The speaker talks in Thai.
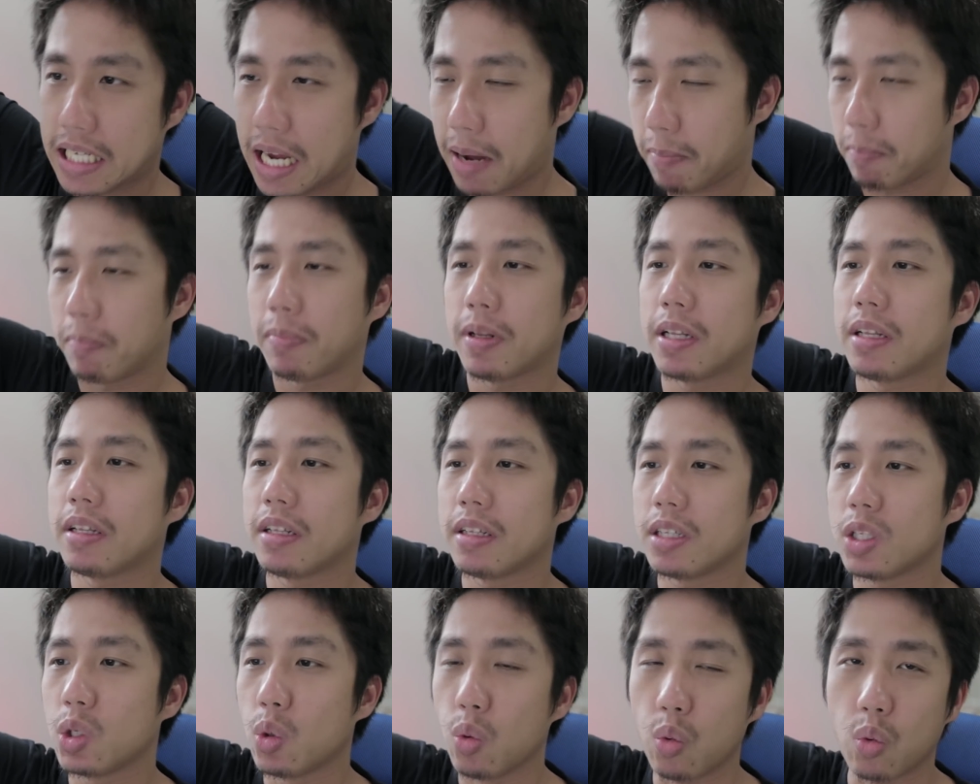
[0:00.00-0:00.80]
จับ
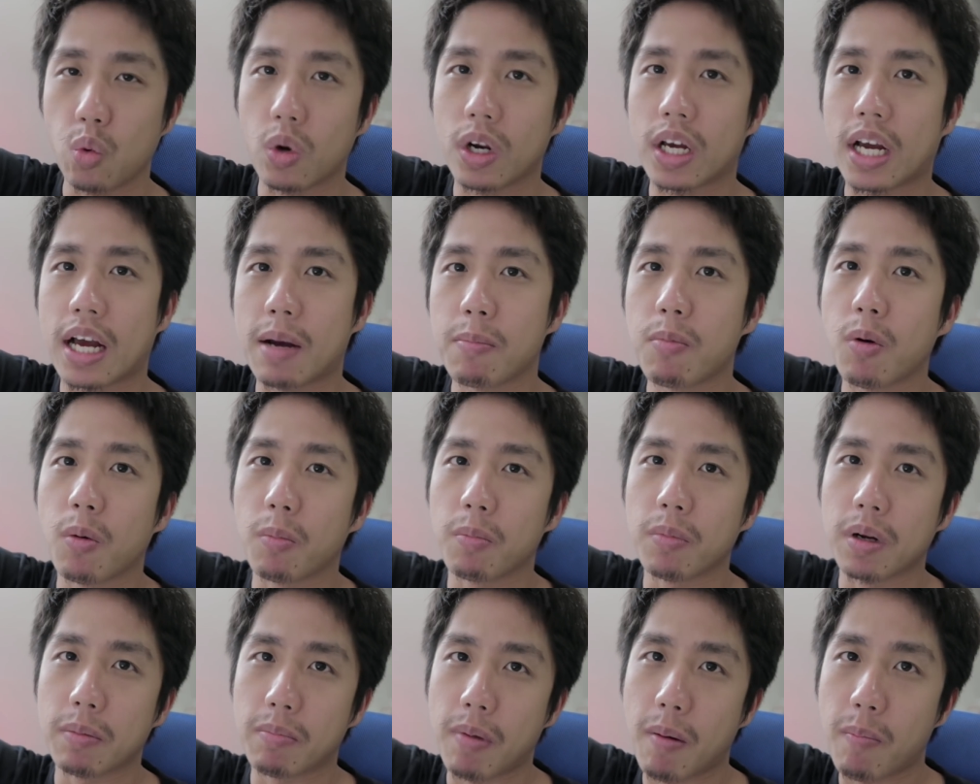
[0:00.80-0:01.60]
อยู่นะครับผ
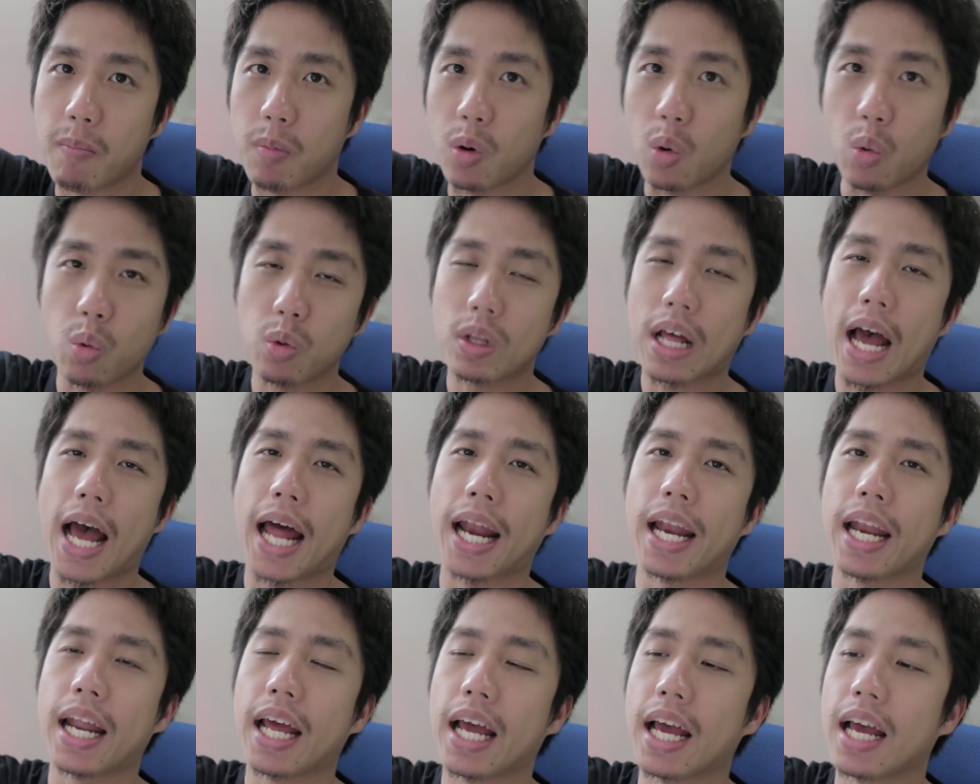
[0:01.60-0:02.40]
มเหมือนแบบรู้
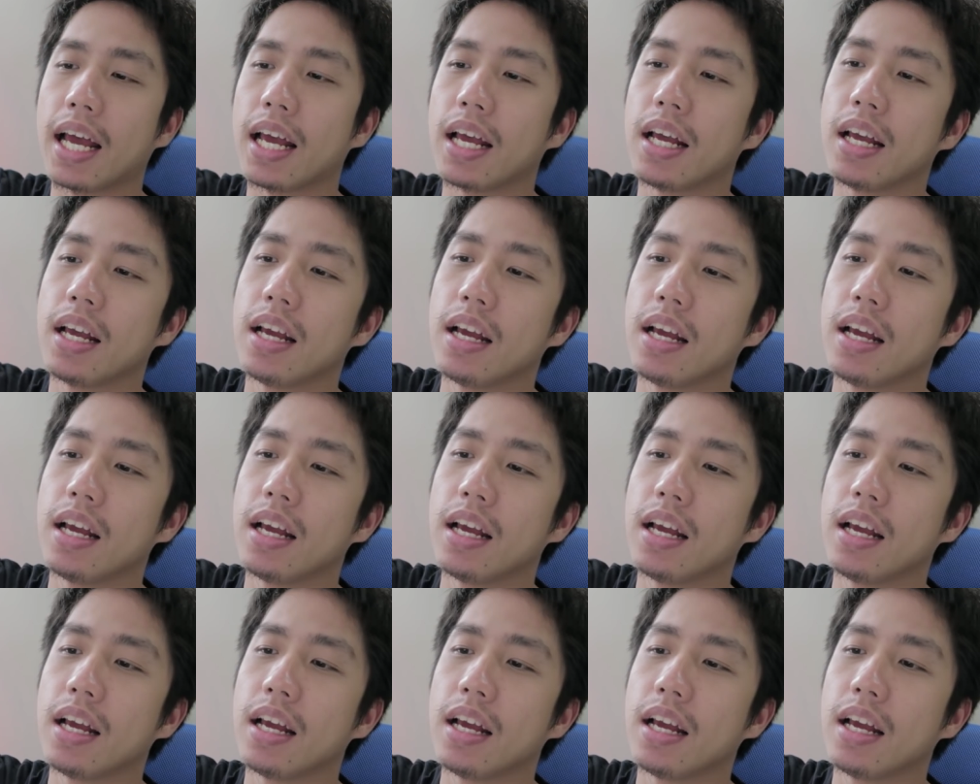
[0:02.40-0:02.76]
ทันนะฮะ